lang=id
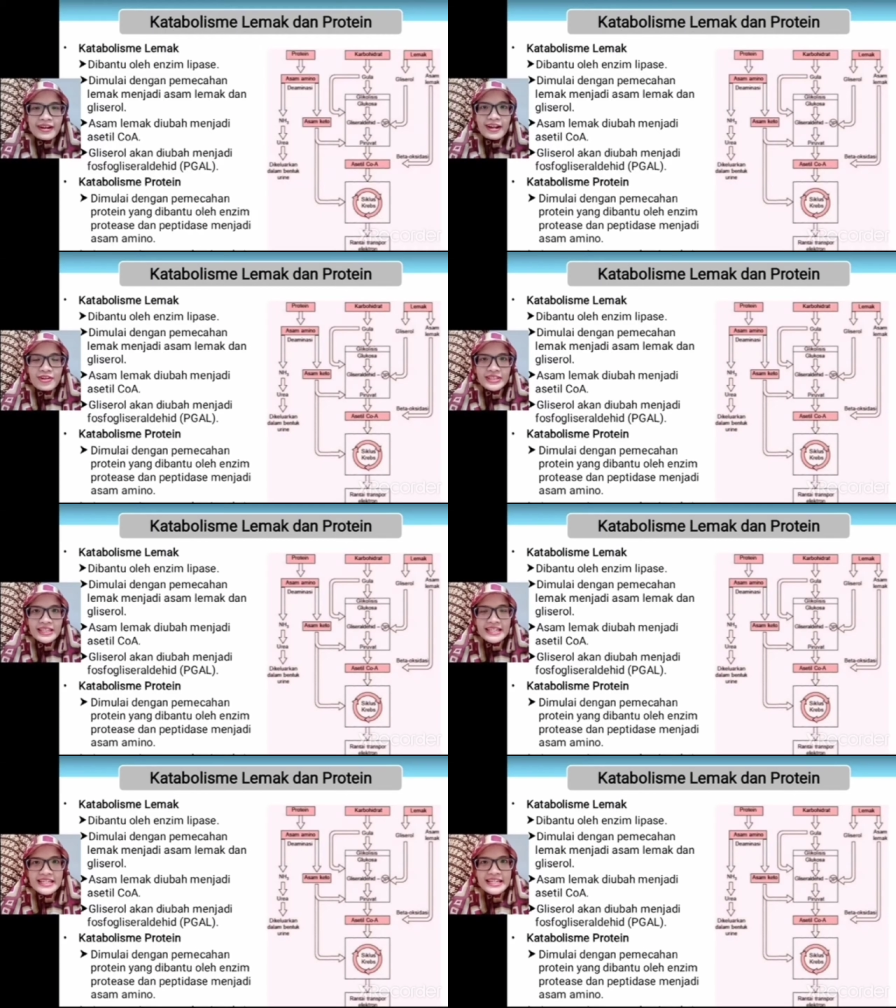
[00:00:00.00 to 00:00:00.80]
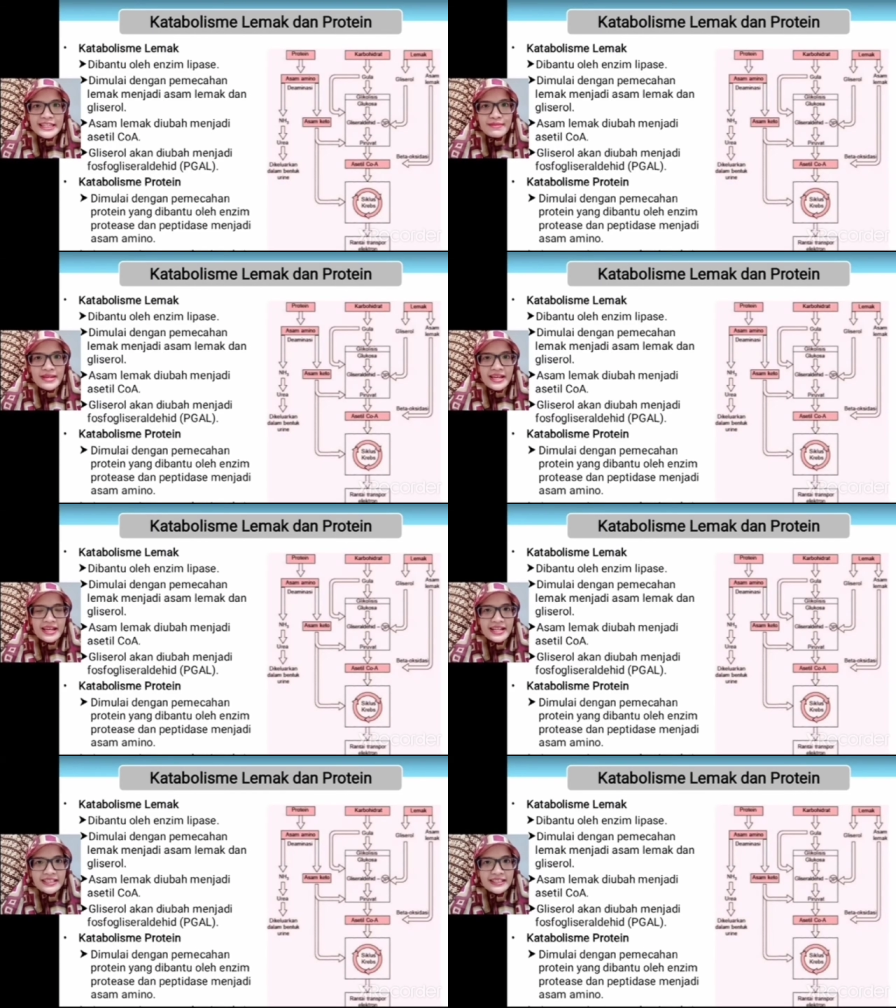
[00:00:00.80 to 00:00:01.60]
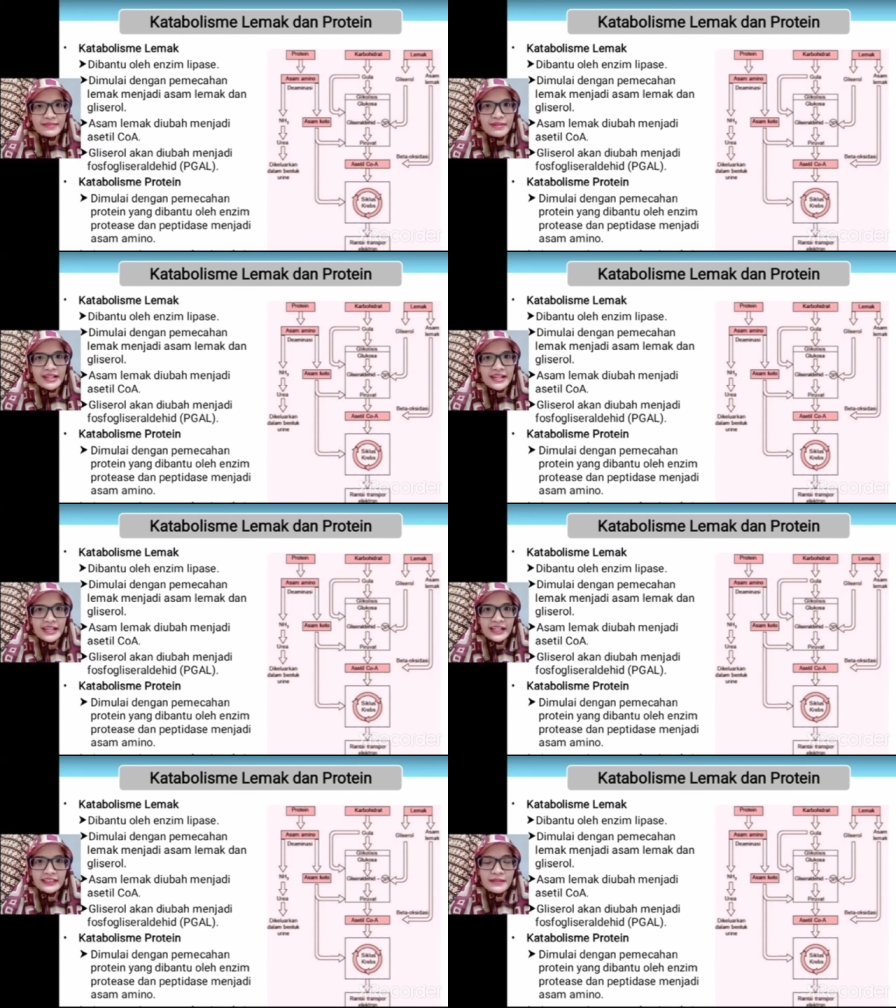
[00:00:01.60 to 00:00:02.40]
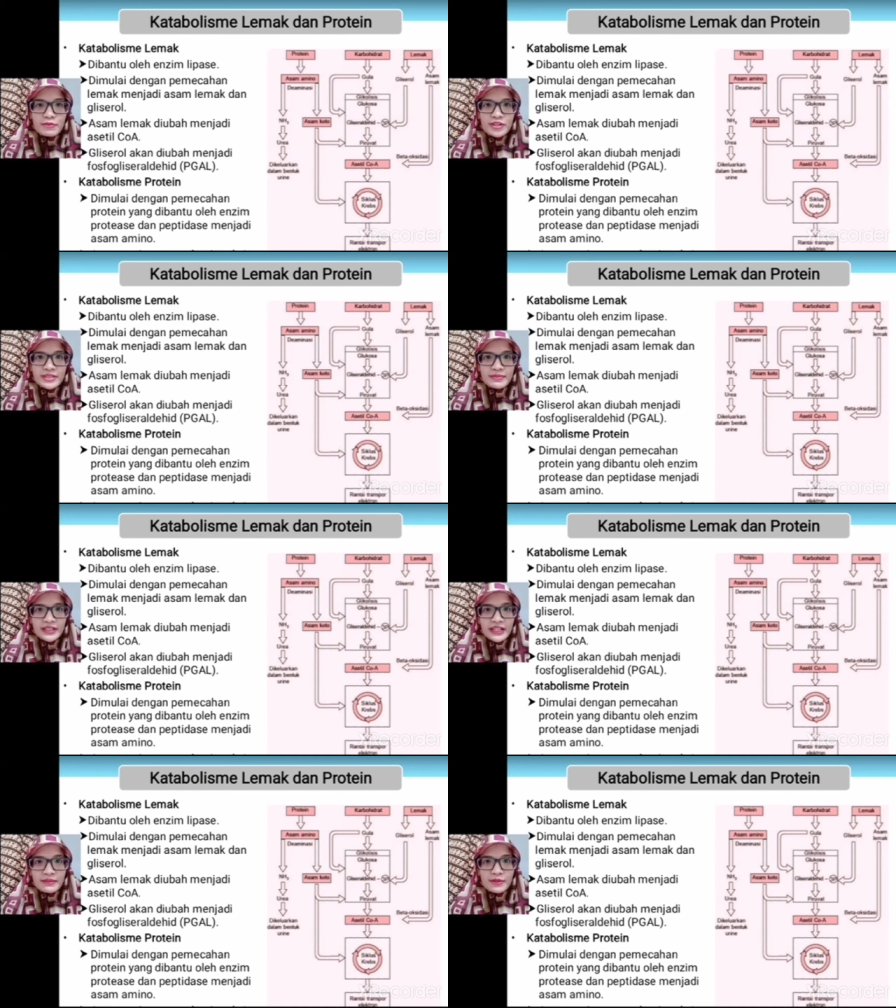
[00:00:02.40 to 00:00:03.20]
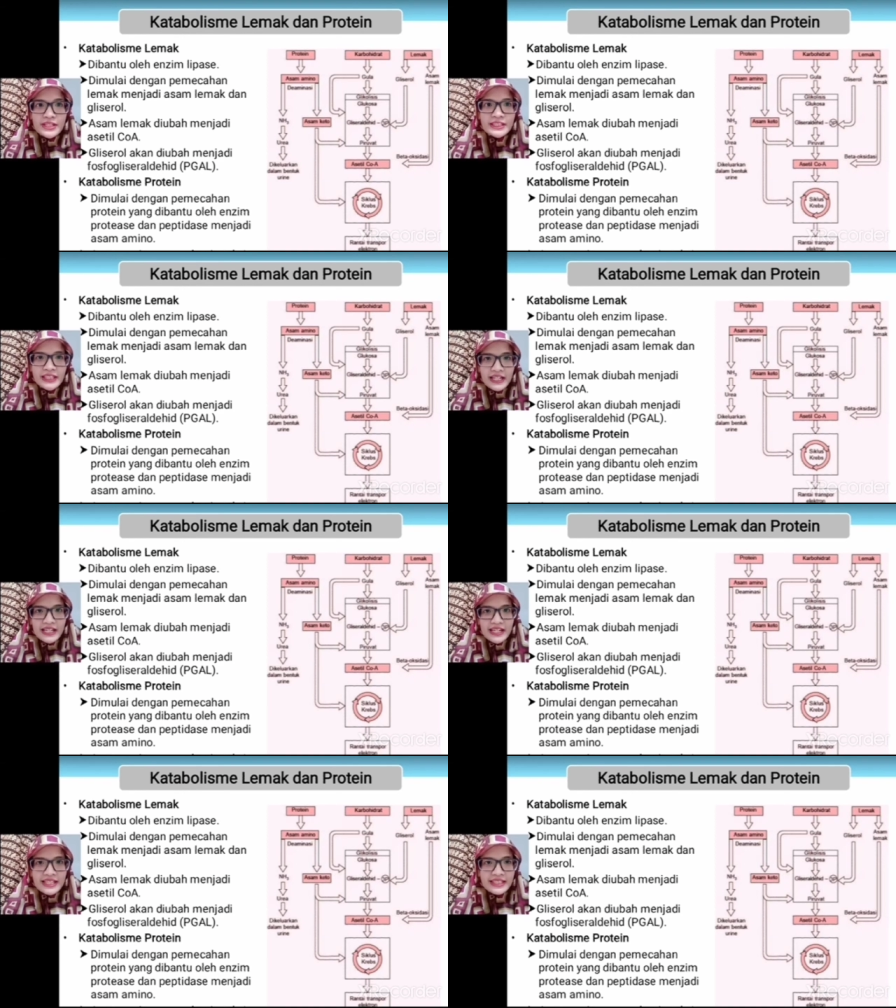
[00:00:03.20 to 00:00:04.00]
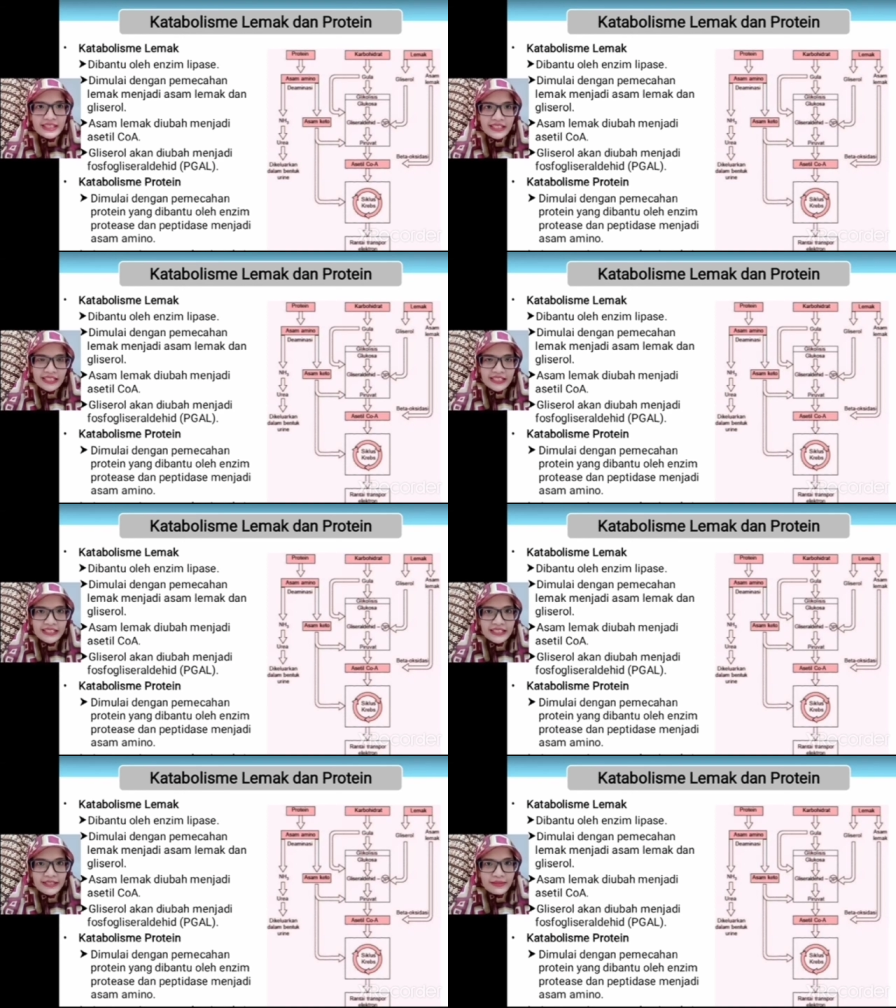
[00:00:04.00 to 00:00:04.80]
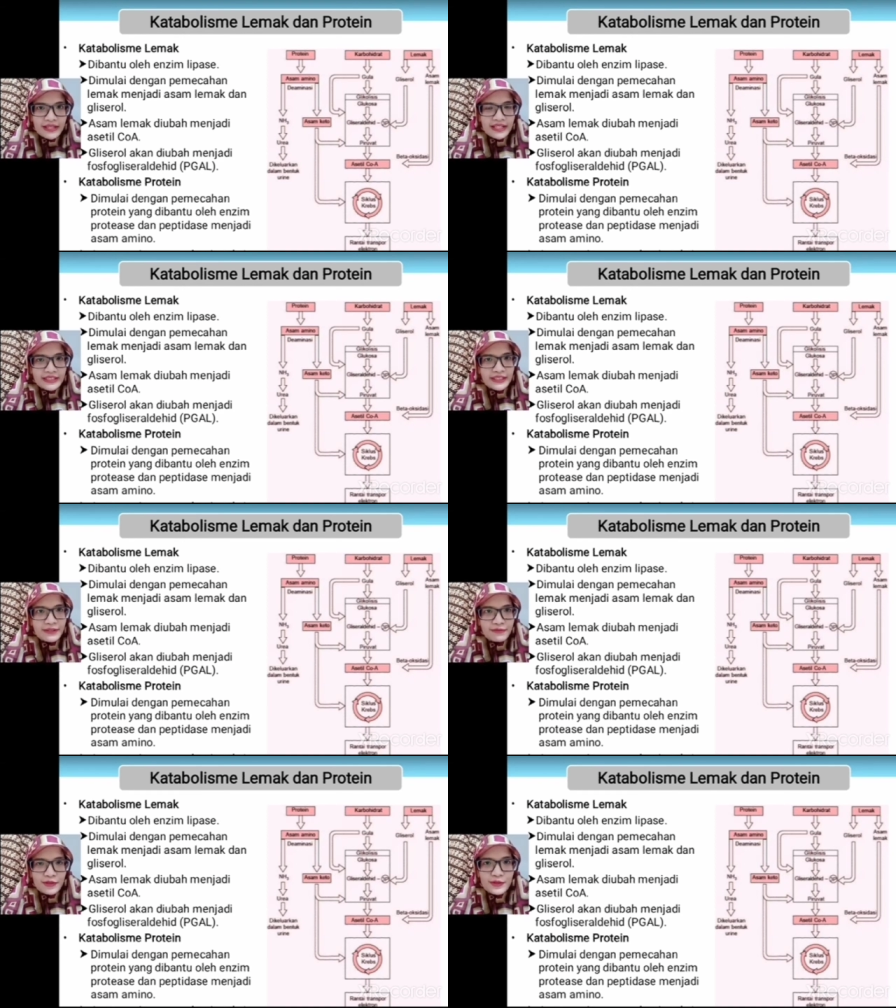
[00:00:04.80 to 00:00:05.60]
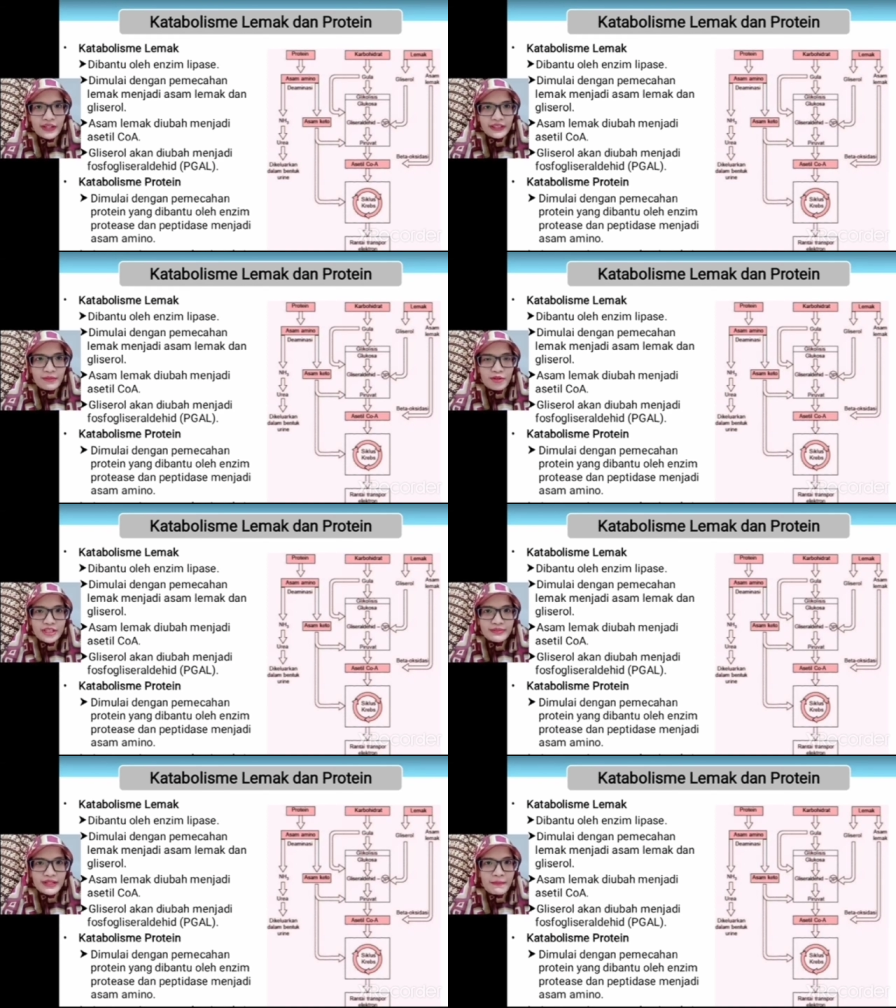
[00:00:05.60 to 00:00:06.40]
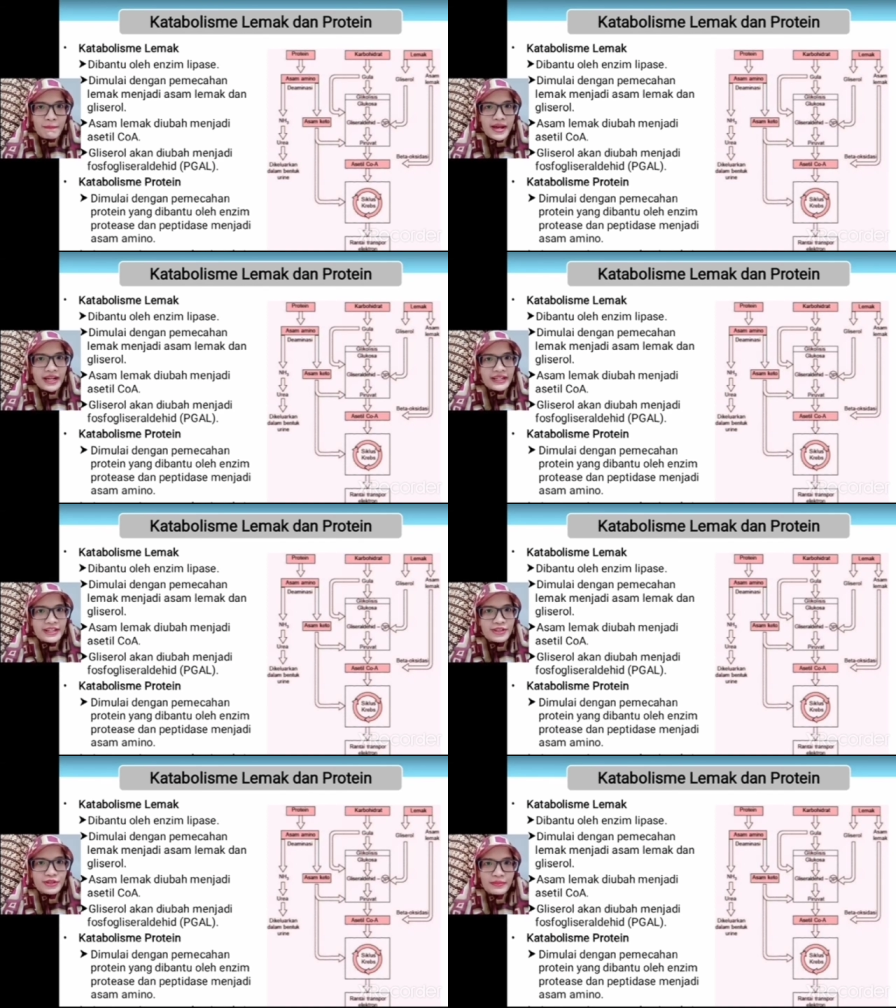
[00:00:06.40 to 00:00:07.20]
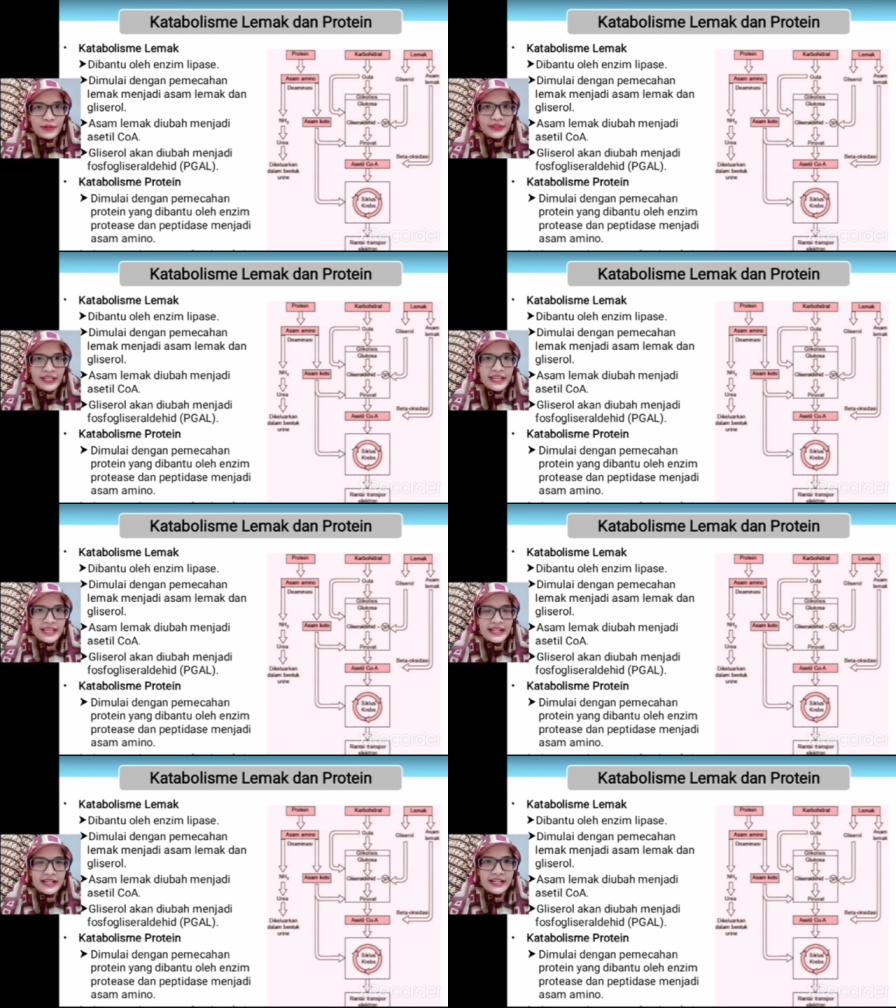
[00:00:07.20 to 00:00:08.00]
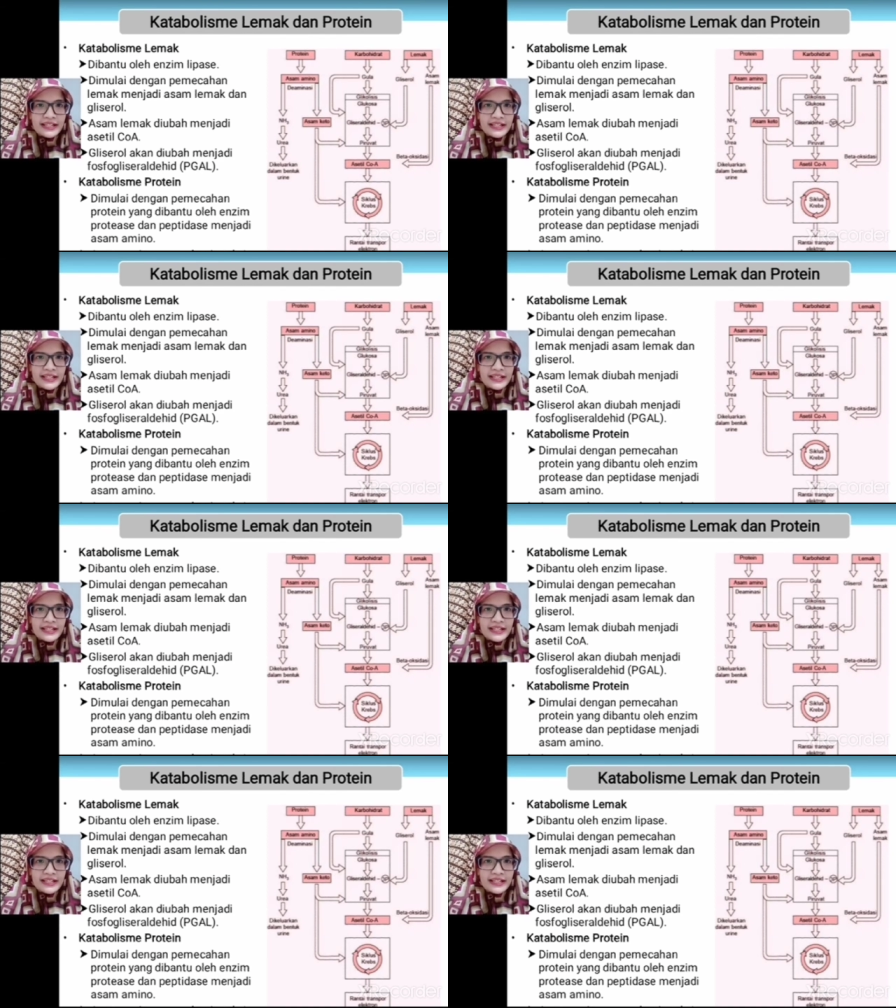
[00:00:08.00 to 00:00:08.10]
kalau tadi kita bahas mengenai katabolisme karbohidrat, sekarang kita bahas review katabolisme lemak dan juga protein.